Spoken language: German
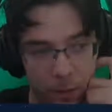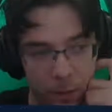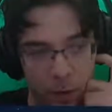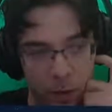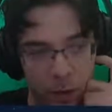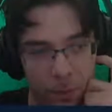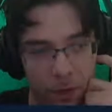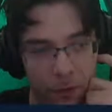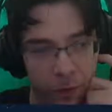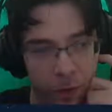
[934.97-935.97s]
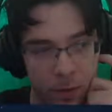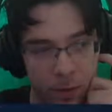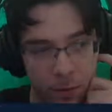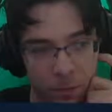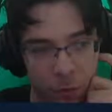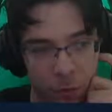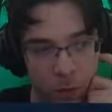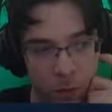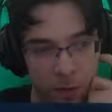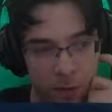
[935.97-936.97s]
Da ah, kann man einfach raushauen.
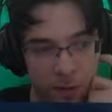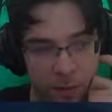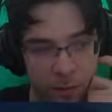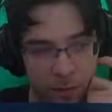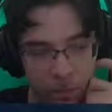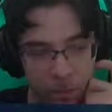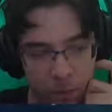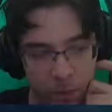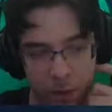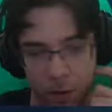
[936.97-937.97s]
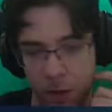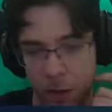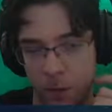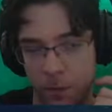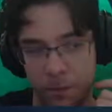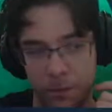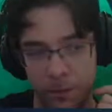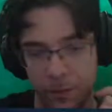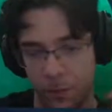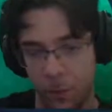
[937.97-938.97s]
Boost. So.
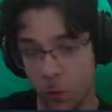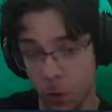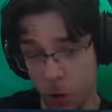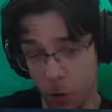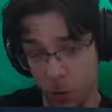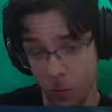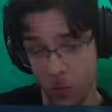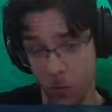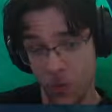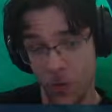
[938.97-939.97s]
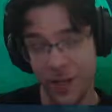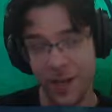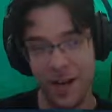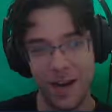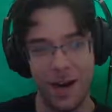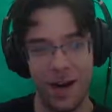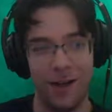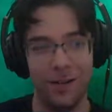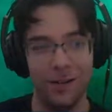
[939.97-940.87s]
Woo, yeah!